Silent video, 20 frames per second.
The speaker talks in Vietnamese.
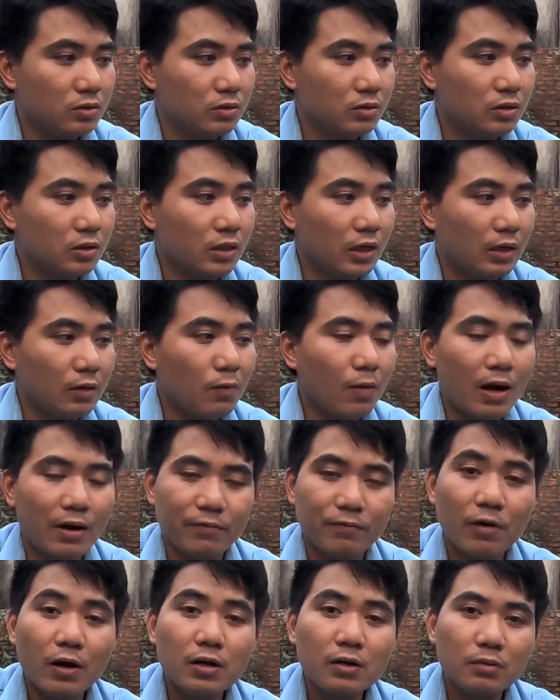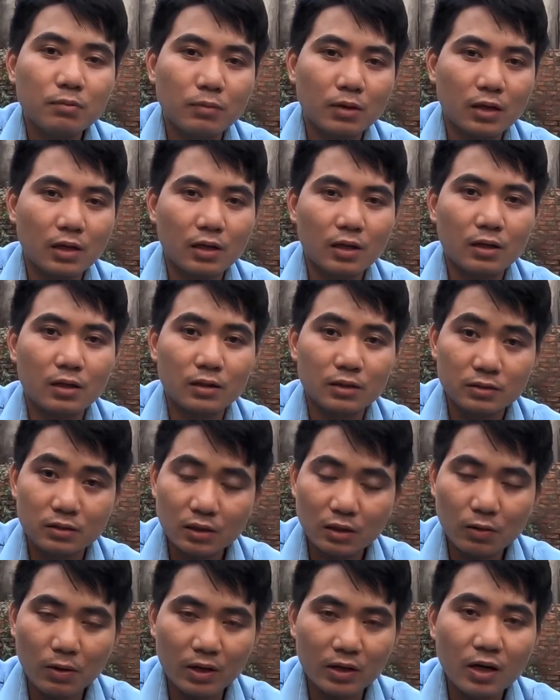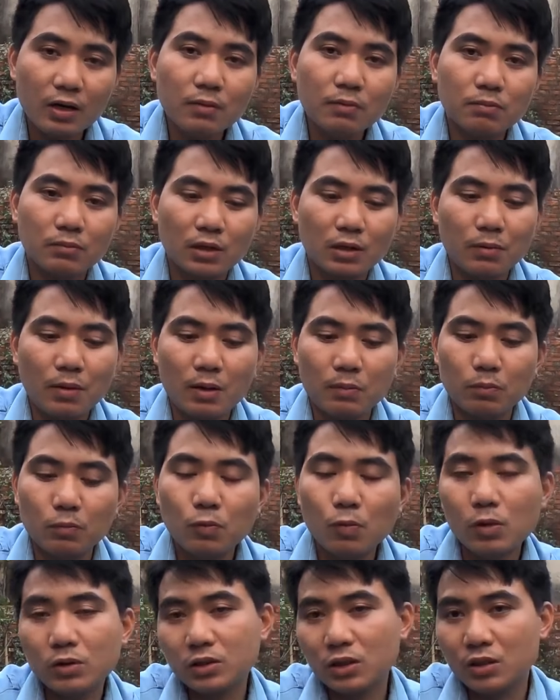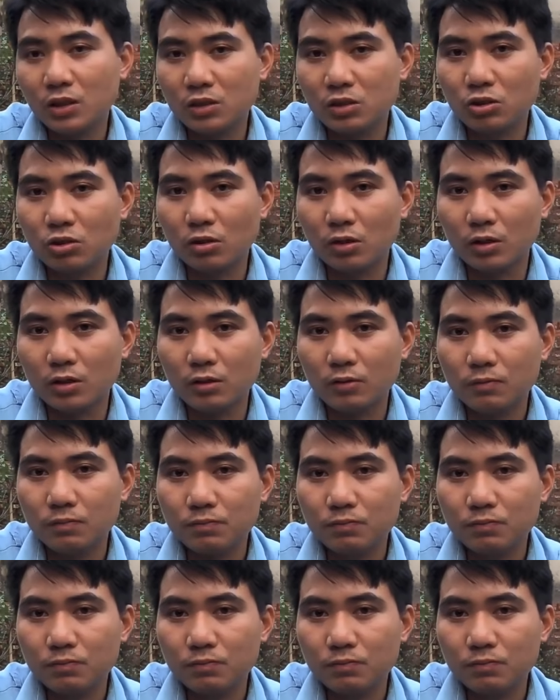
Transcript: những cái loại phân mà uh, những cái loại đất mà các bạn mua trên thị trường ấy,